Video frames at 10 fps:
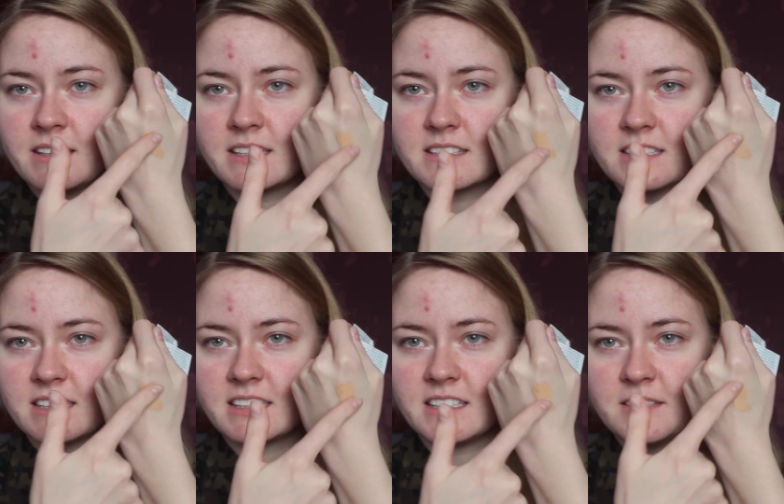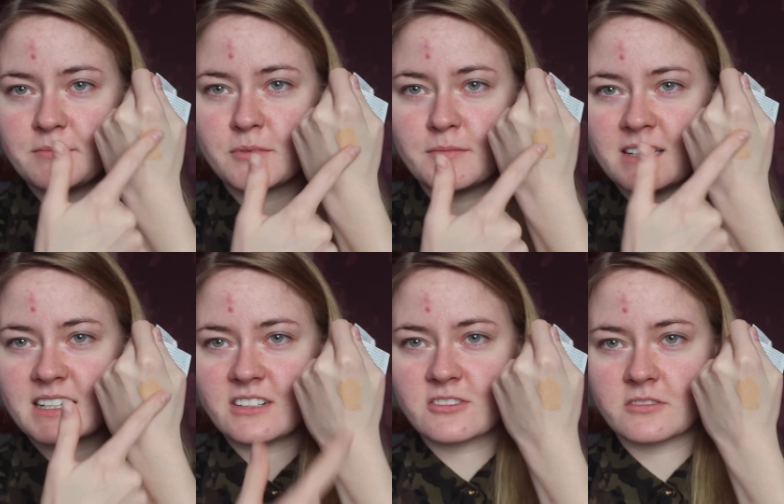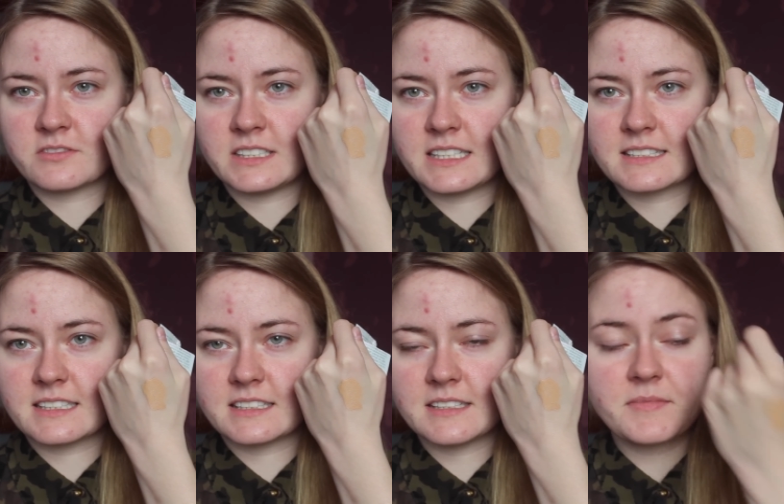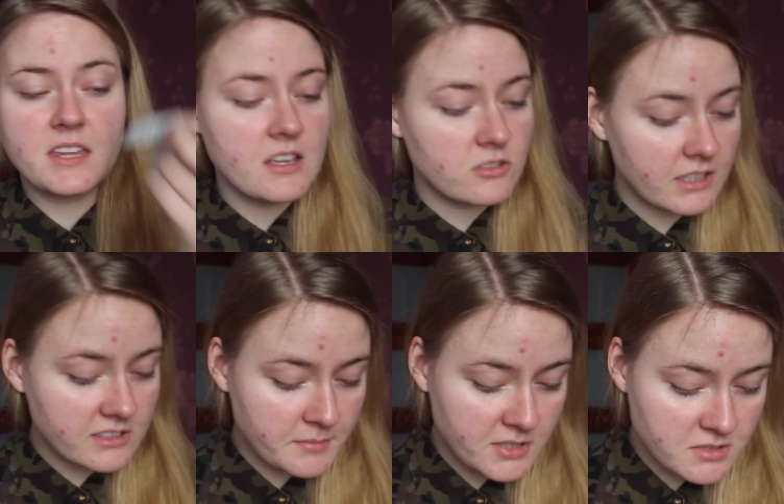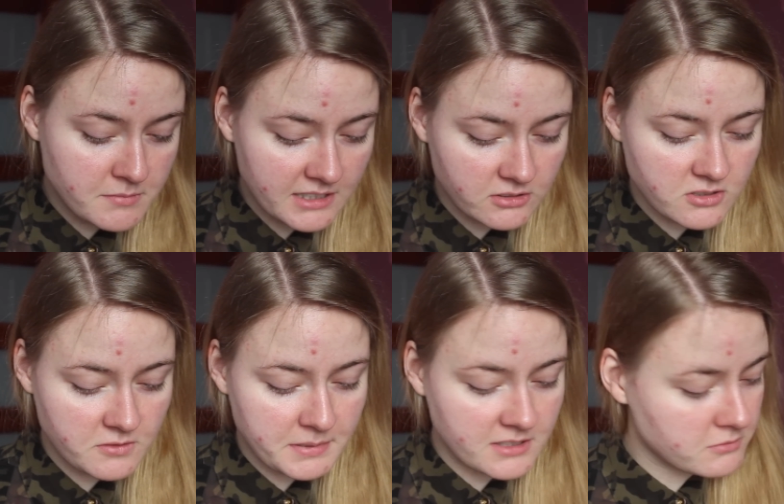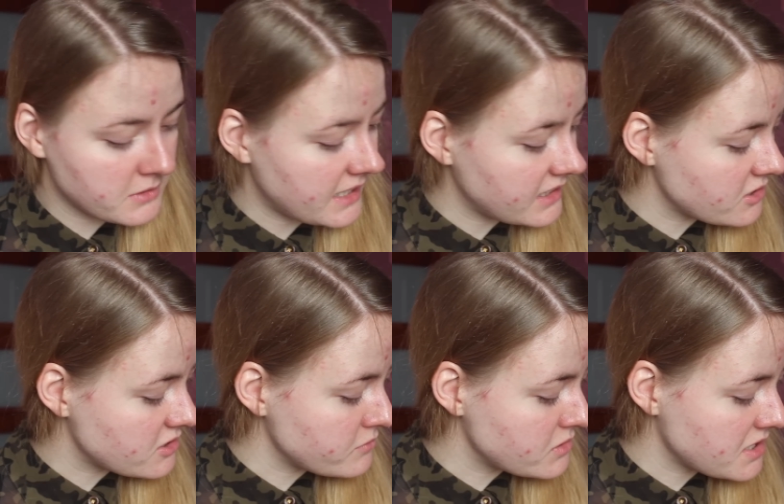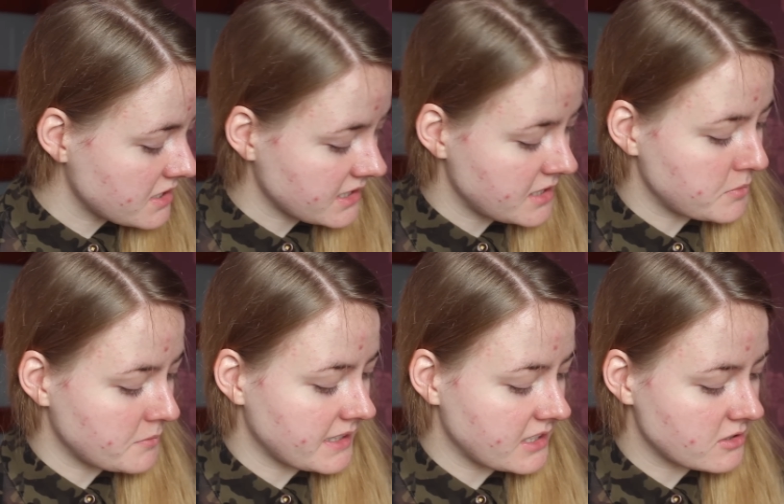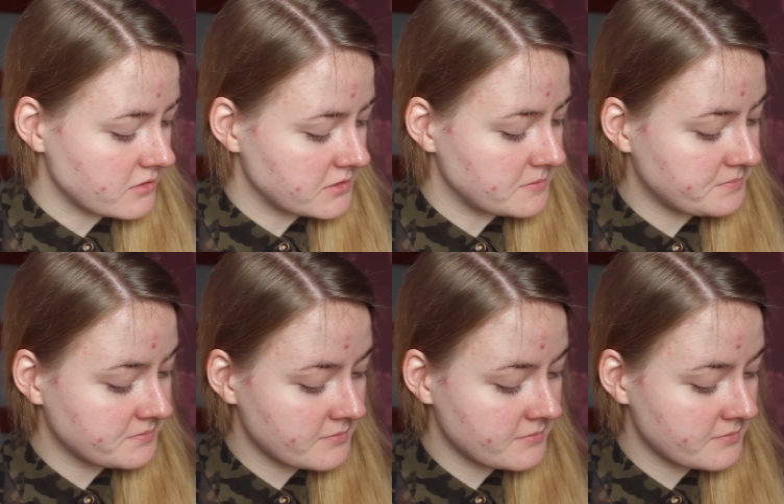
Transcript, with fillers: Jest taki pomarańczowy niestety. No ale zobaczymy jak to się wpasuje, ale rzeczywiście jest taki pomarańczowy.